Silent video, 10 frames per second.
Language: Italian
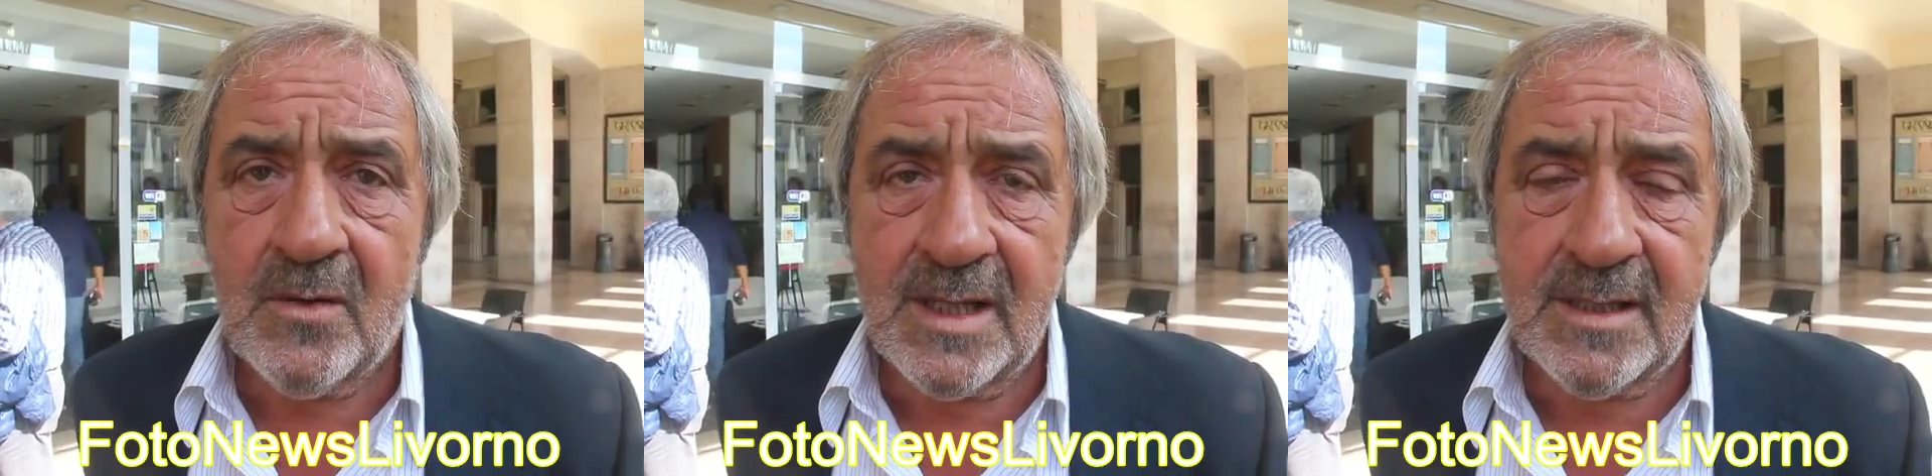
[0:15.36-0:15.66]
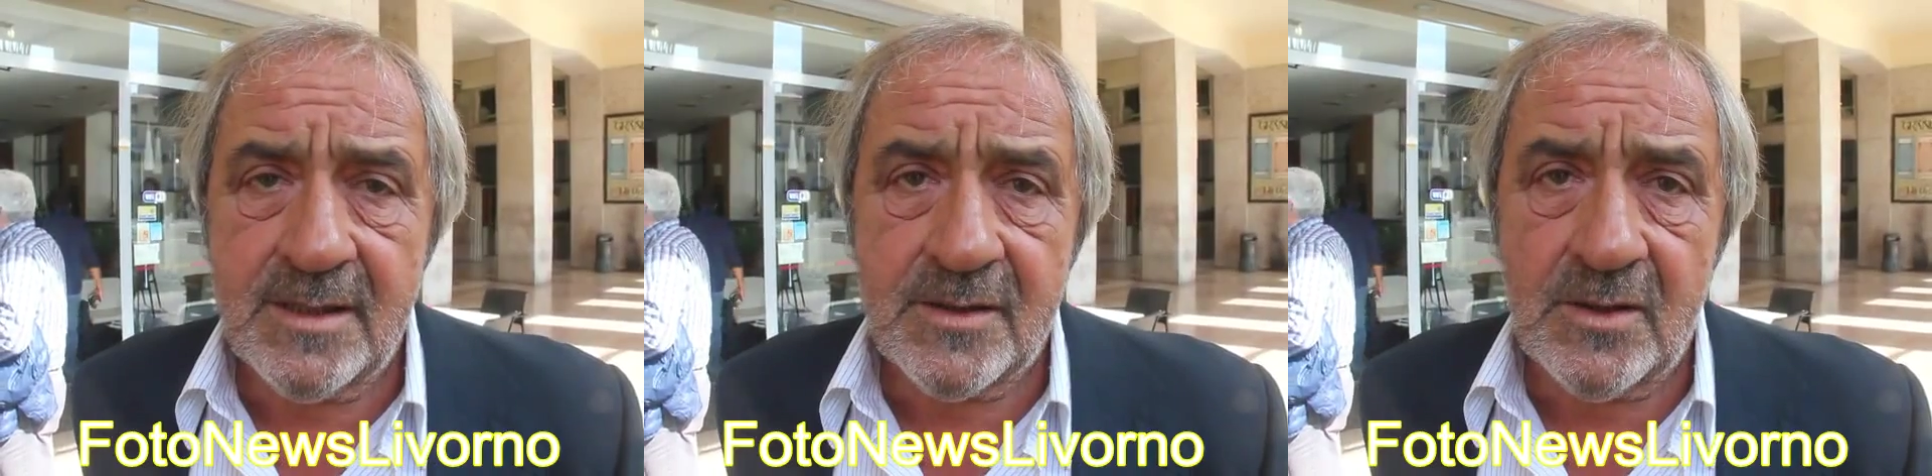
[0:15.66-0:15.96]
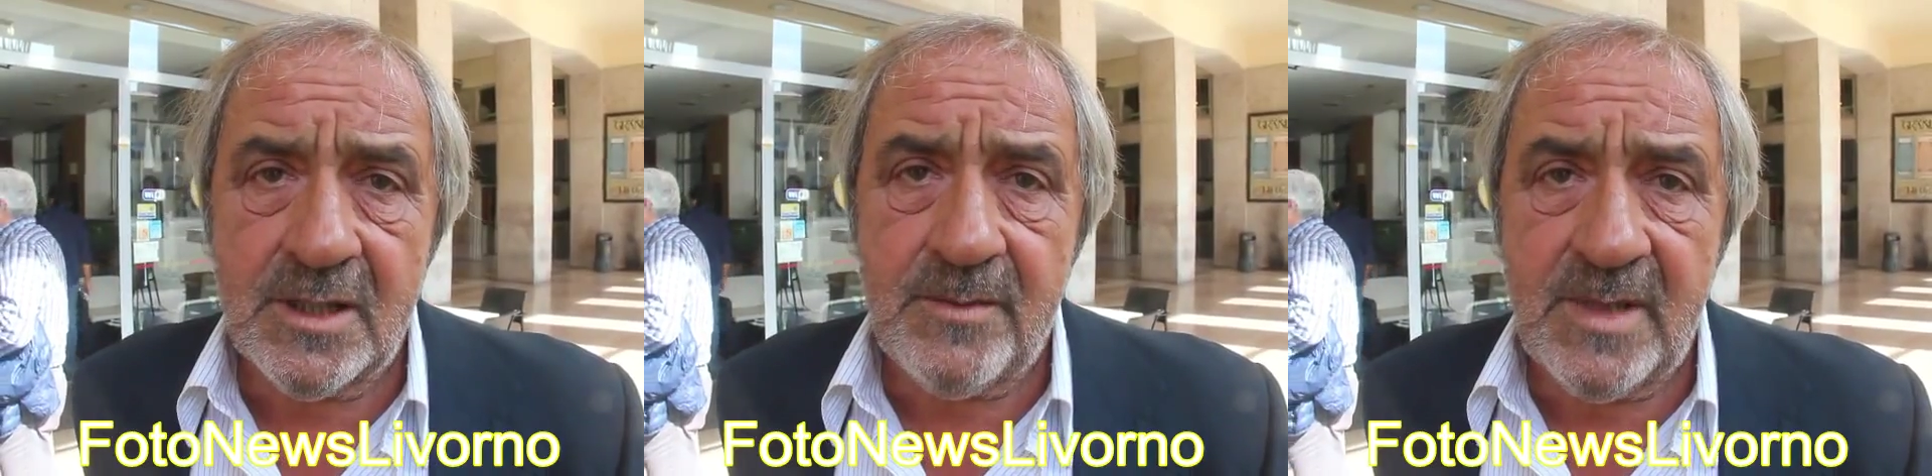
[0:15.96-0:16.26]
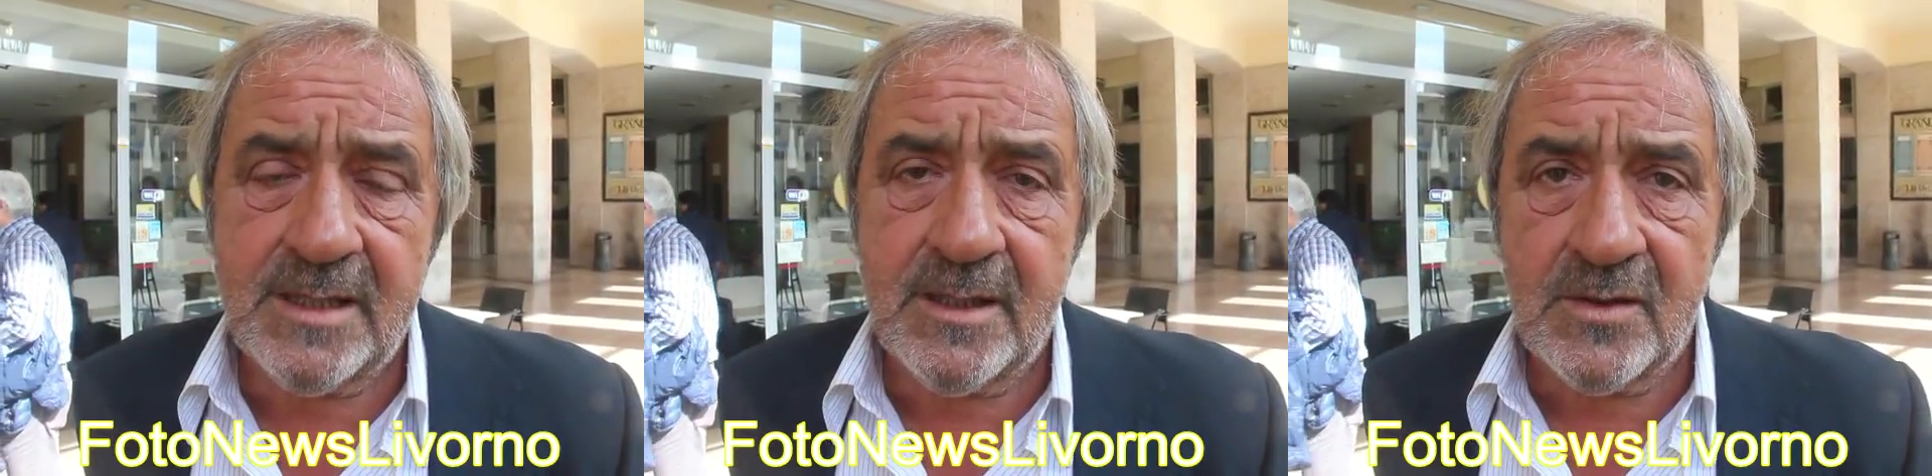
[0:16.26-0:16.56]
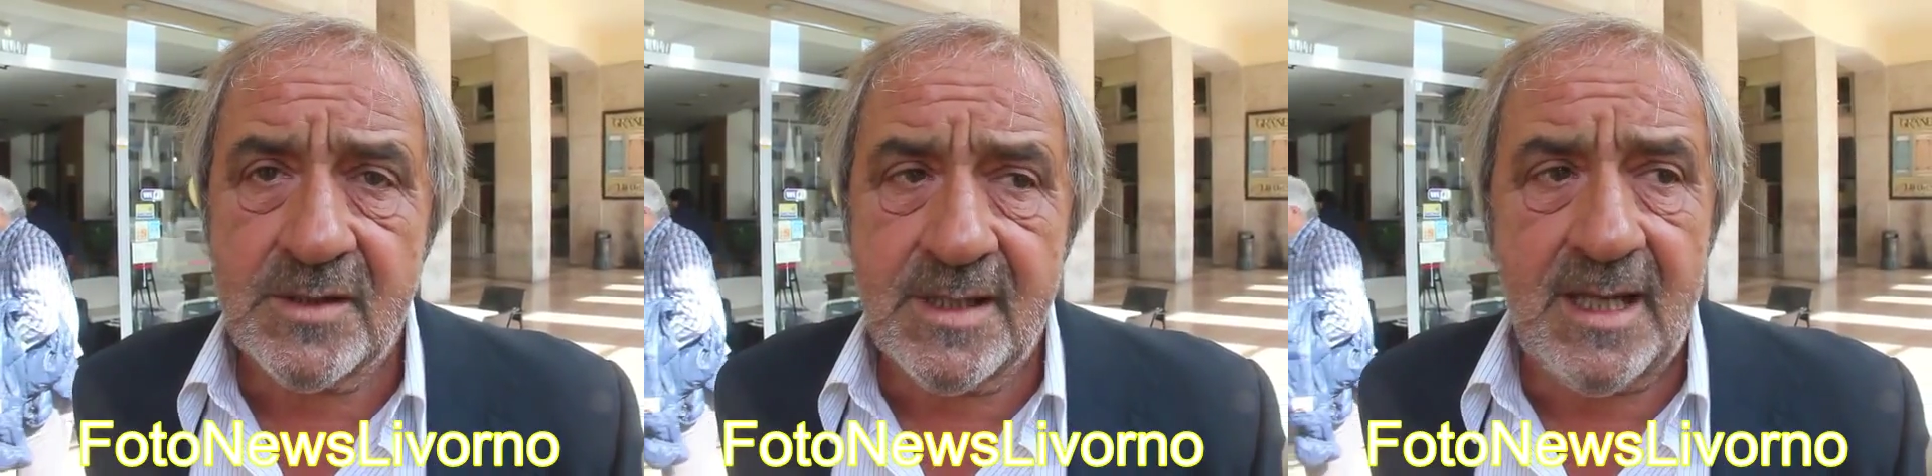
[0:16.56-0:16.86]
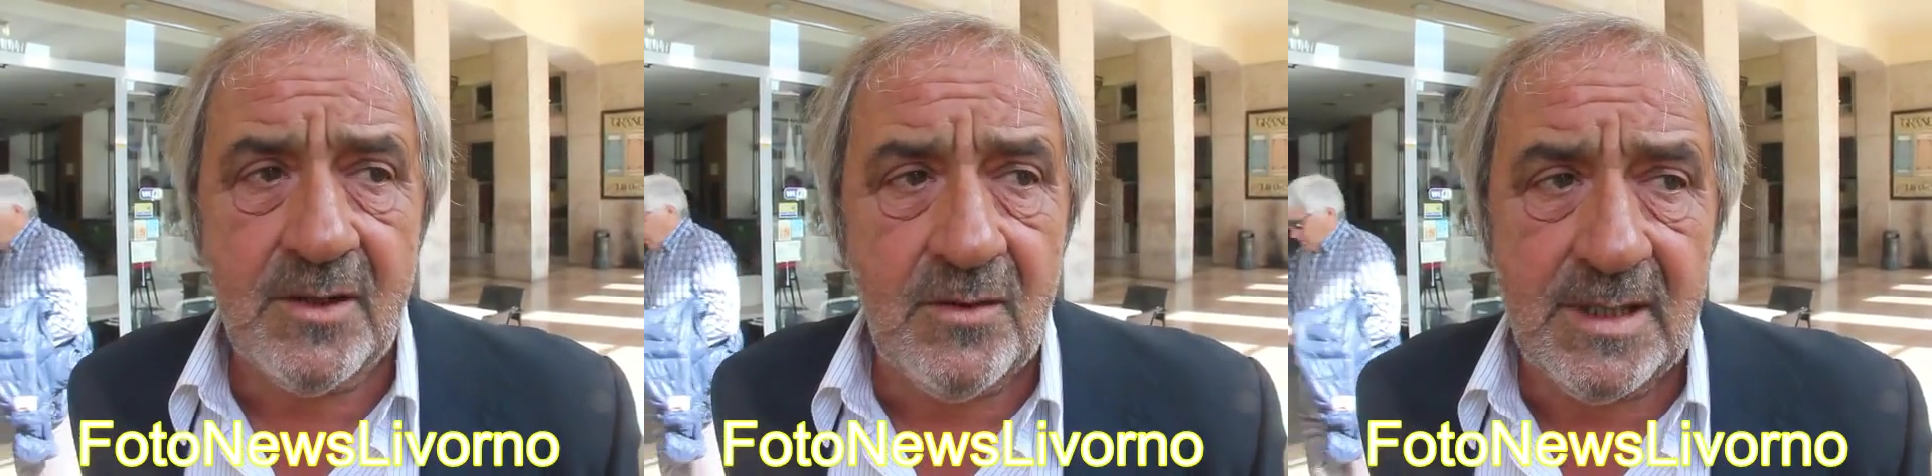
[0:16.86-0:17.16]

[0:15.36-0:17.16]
quanti soldi mette lo Stato,